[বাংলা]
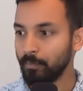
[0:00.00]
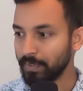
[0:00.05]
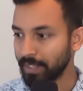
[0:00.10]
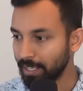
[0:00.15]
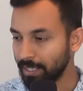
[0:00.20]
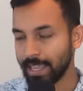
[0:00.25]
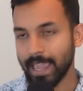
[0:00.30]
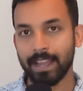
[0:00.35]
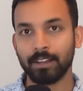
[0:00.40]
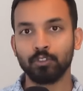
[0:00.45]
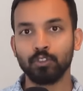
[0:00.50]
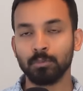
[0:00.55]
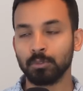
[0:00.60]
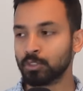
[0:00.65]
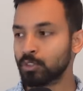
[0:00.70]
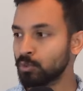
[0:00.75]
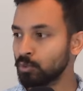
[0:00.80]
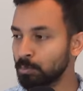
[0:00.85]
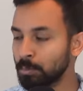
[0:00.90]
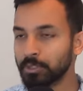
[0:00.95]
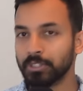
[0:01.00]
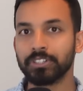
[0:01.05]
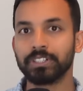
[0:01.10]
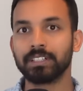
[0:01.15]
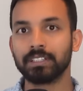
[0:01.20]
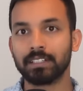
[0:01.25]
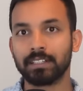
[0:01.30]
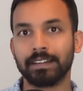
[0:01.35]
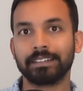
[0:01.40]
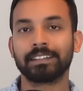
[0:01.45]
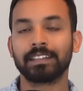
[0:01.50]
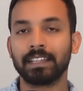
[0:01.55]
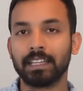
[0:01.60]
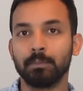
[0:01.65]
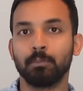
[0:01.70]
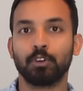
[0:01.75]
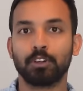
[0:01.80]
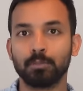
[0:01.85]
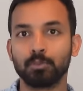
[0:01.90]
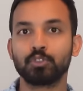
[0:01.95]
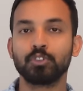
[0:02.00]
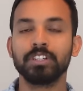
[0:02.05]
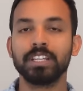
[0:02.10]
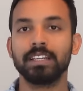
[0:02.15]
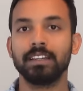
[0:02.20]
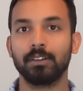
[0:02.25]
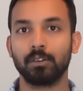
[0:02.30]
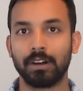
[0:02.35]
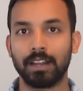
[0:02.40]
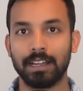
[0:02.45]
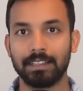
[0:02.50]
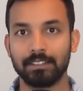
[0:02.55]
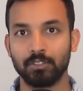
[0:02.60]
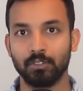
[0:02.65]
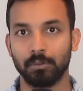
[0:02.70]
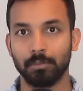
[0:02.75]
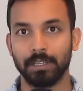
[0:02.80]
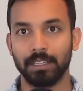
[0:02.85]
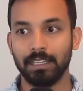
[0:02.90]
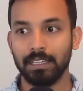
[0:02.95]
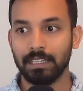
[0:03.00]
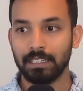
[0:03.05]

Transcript: এই এক দুই বছর উপদেষ্টাদের কাছ থেকে পরামর্শ নিয়ে নিয়ে ওরা কাজ করবে